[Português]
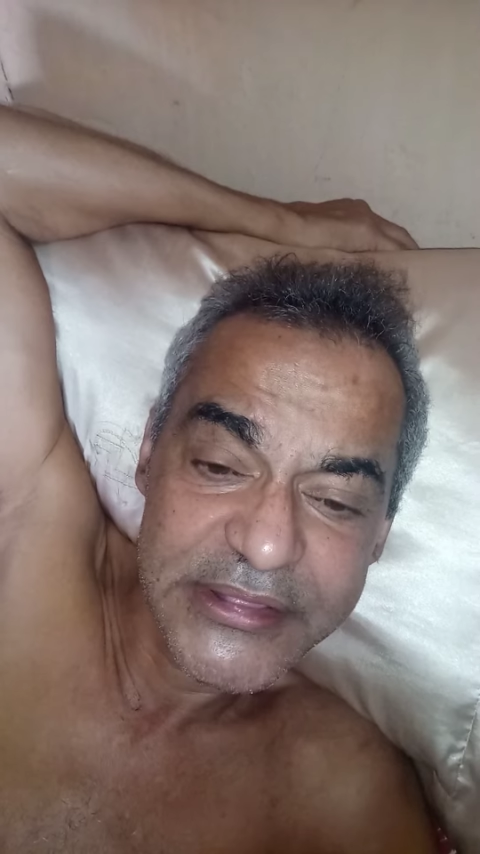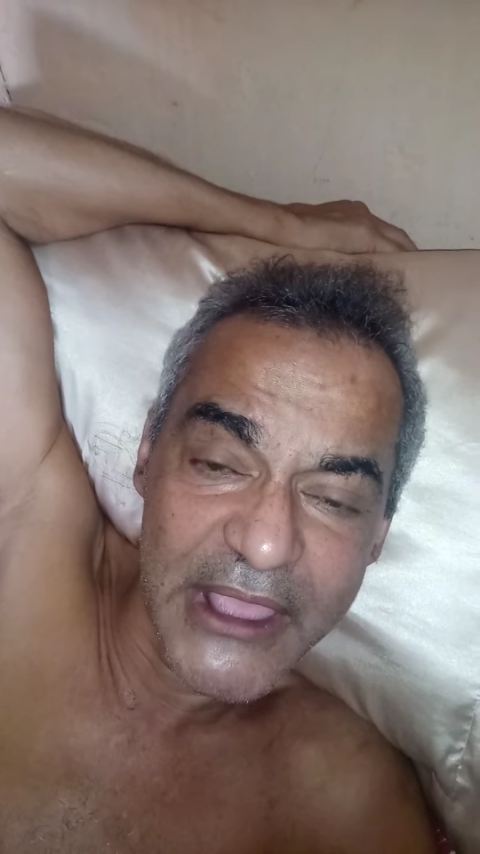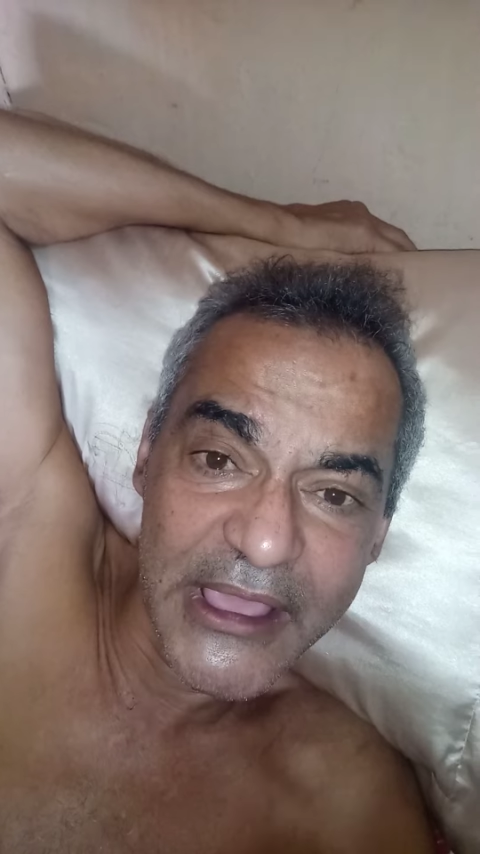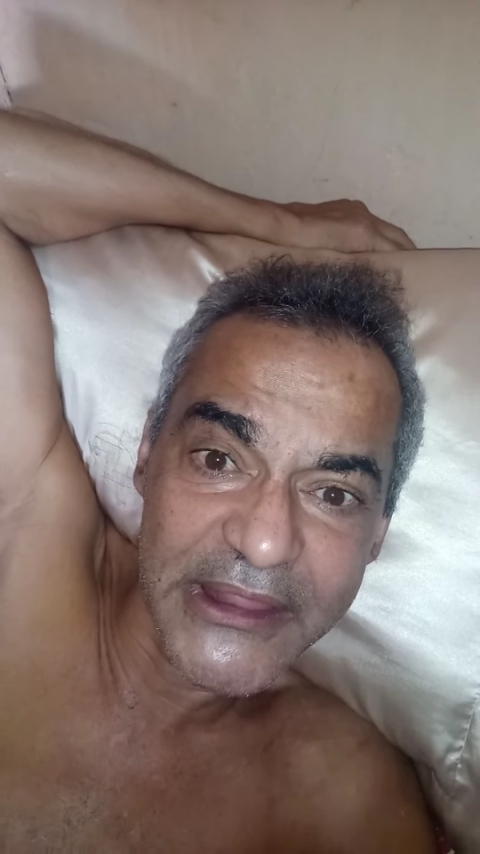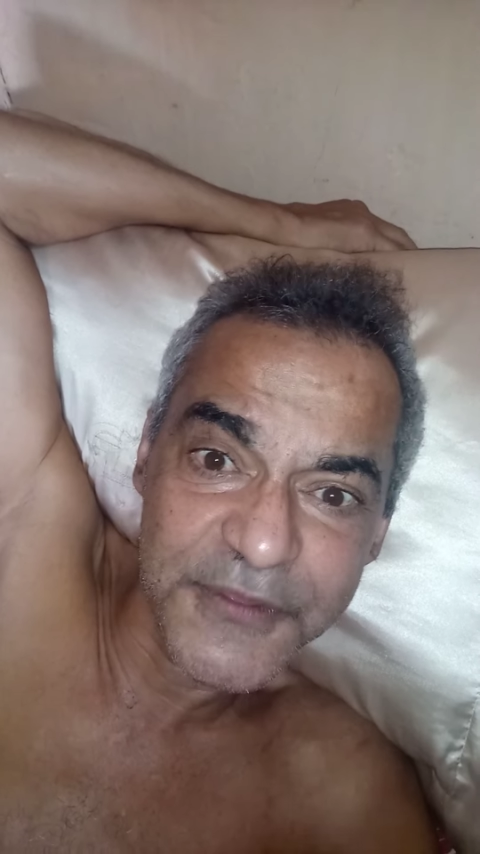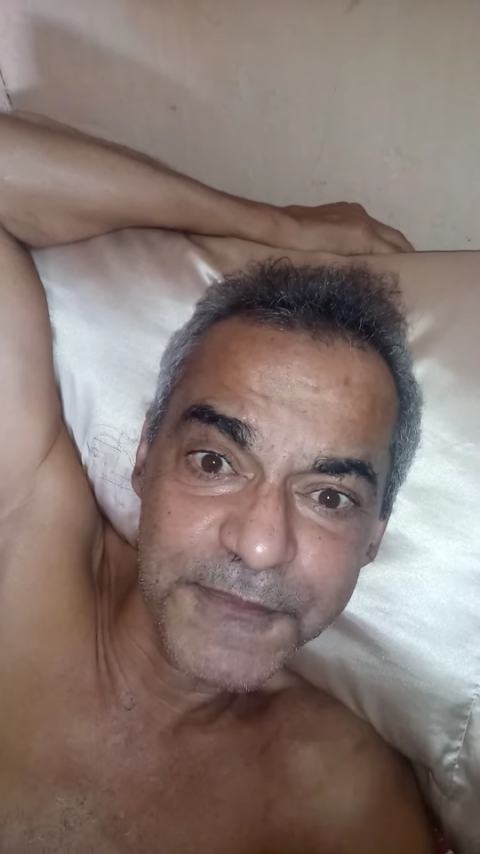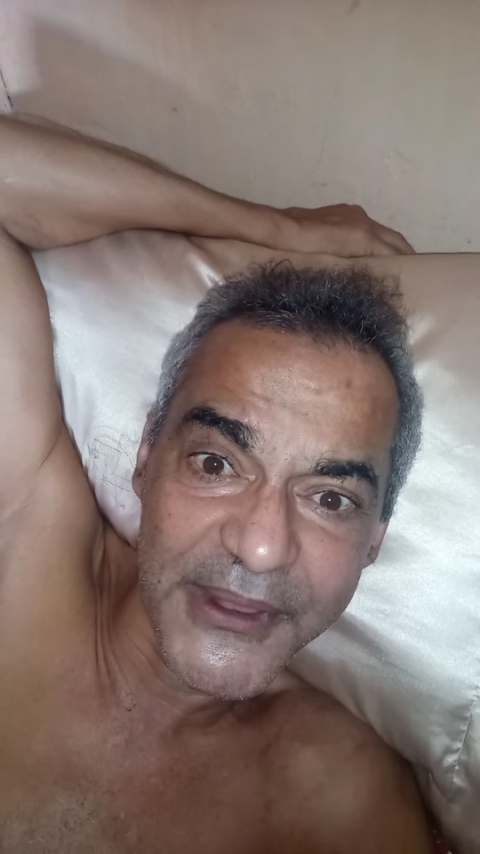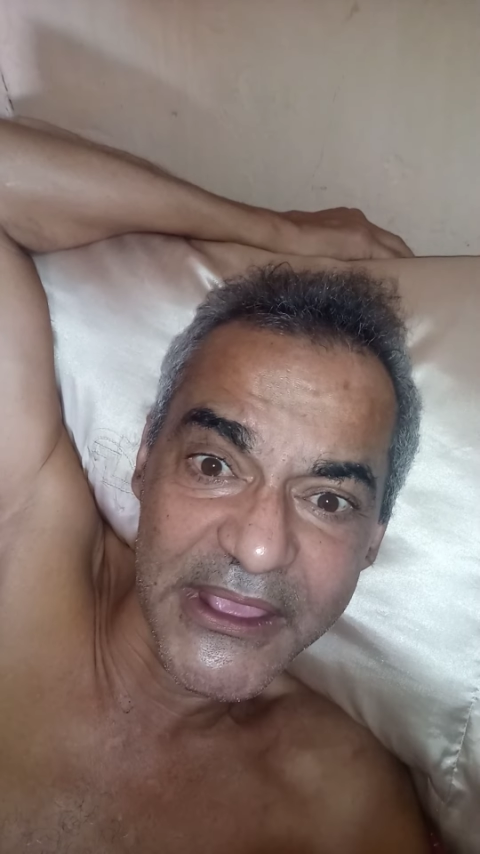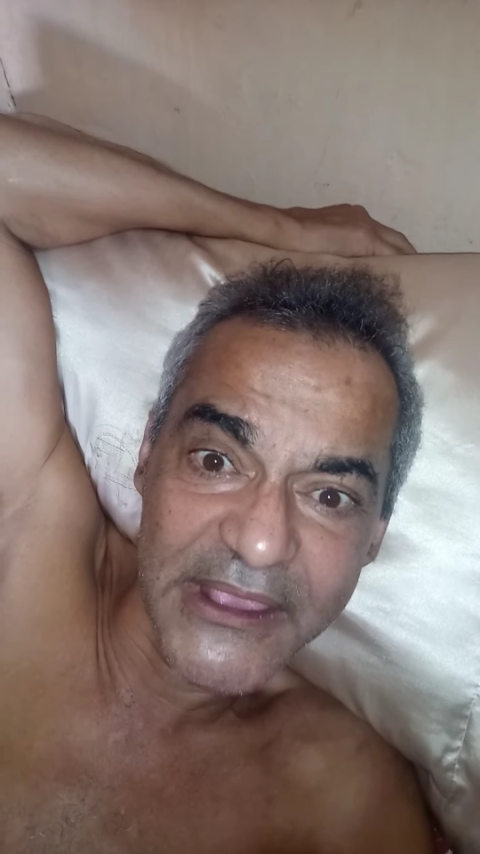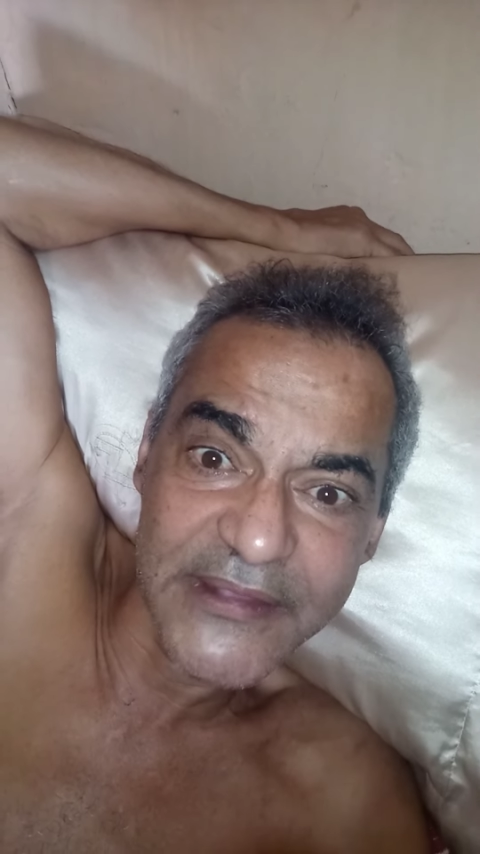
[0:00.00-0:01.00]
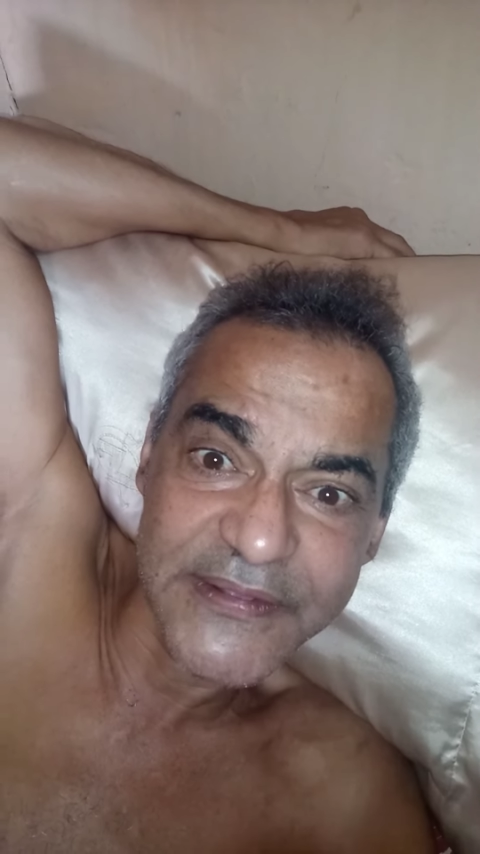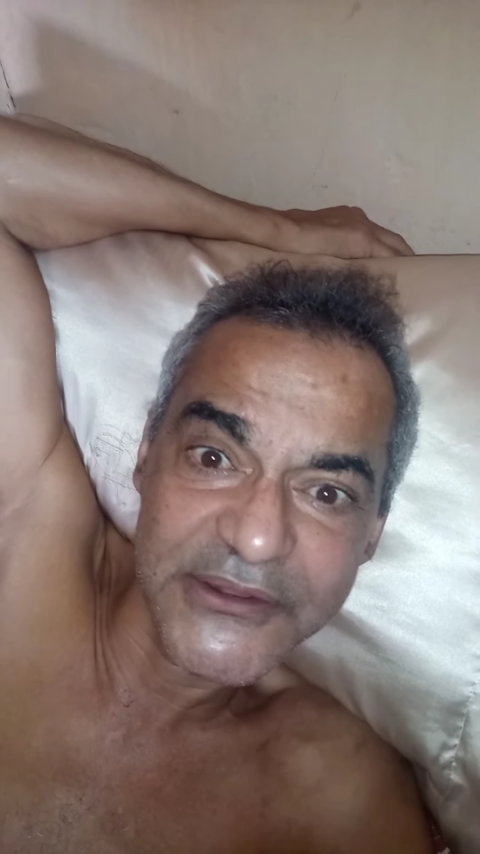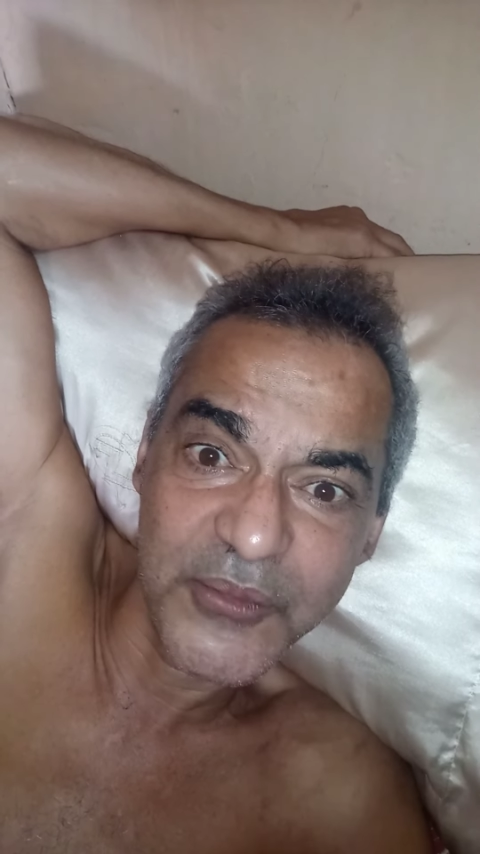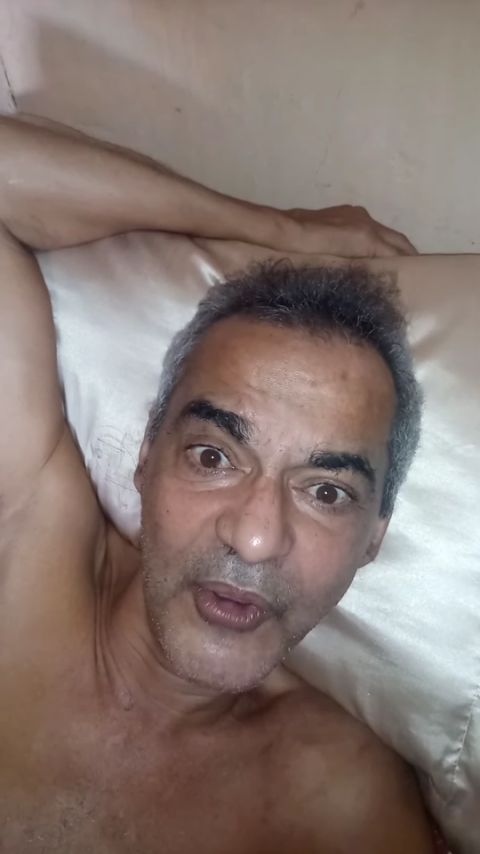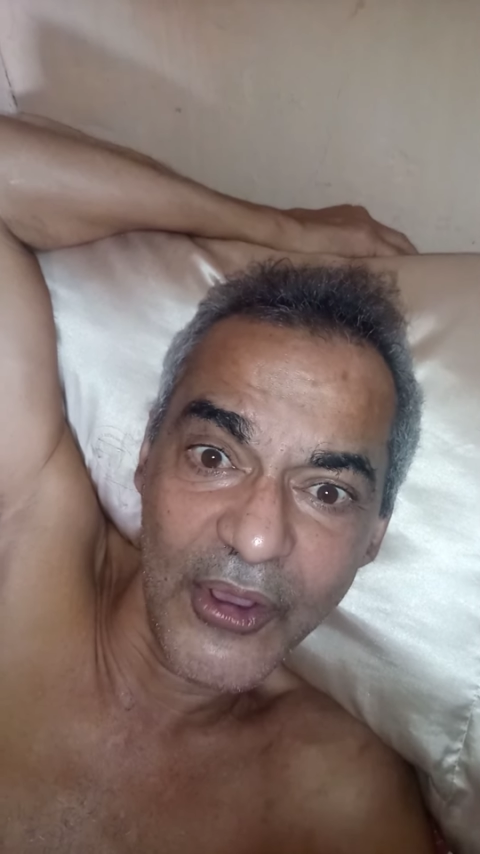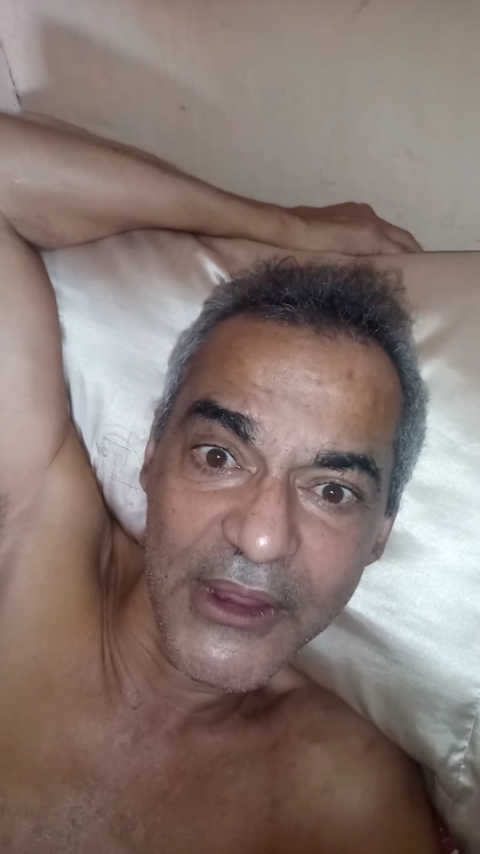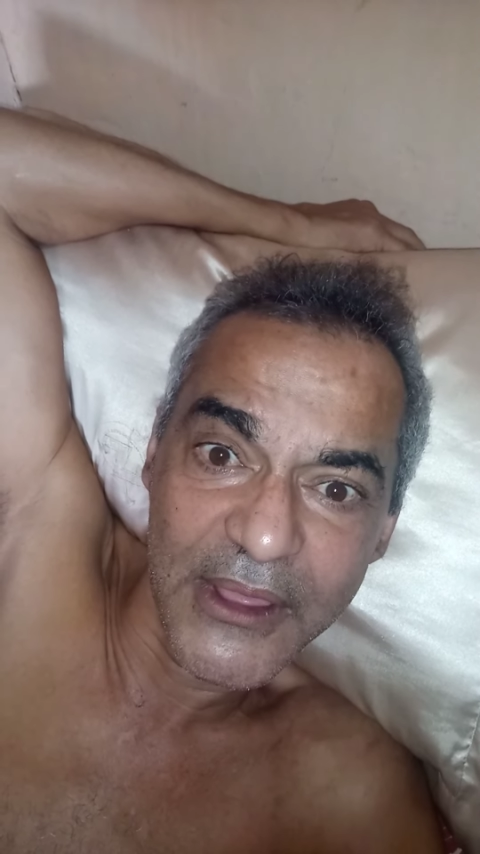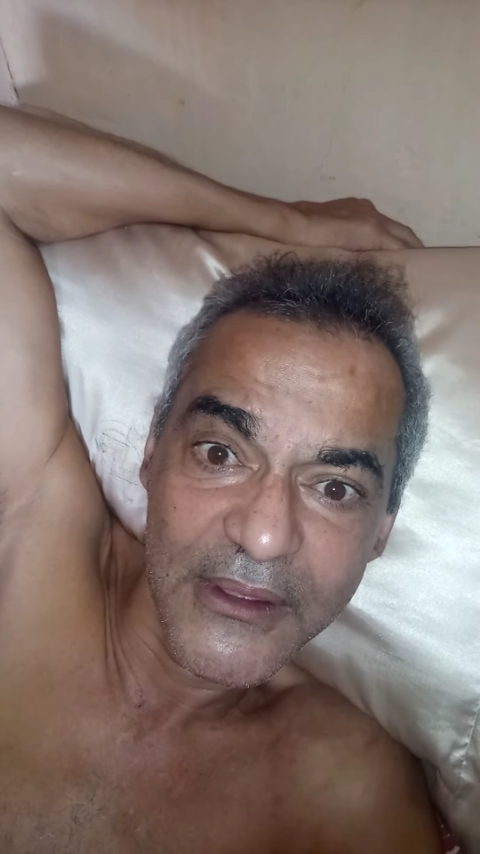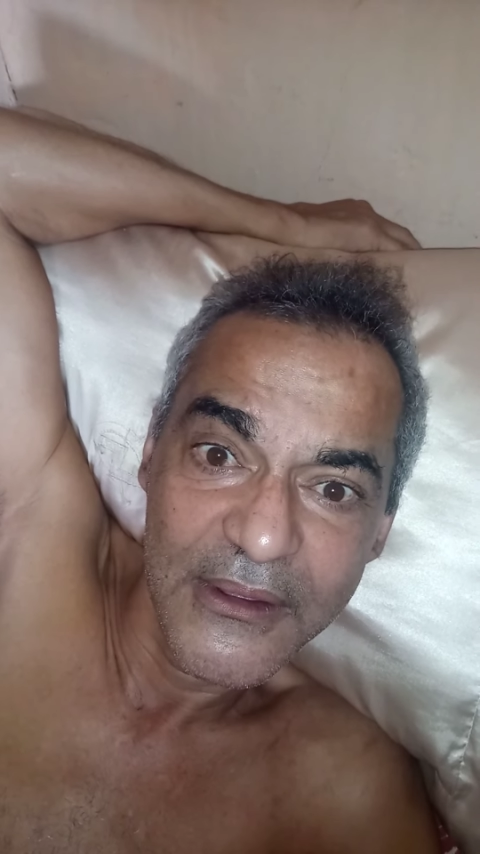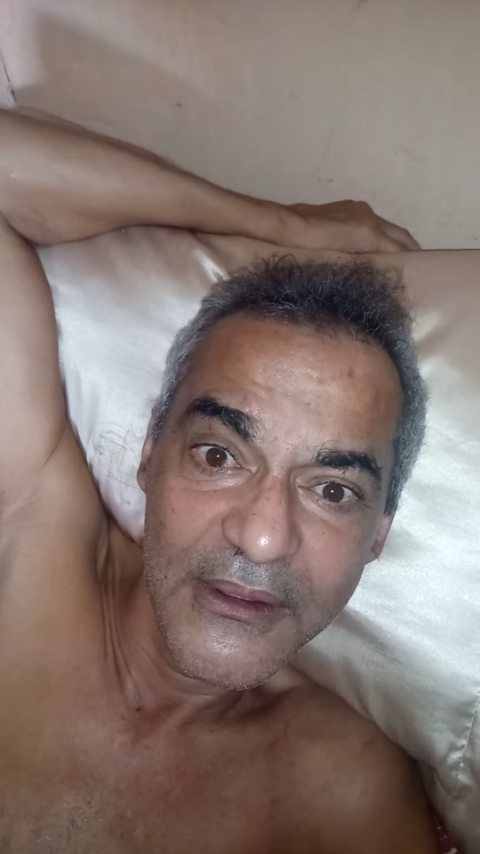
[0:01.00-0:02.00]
têm aquela experiência de bola.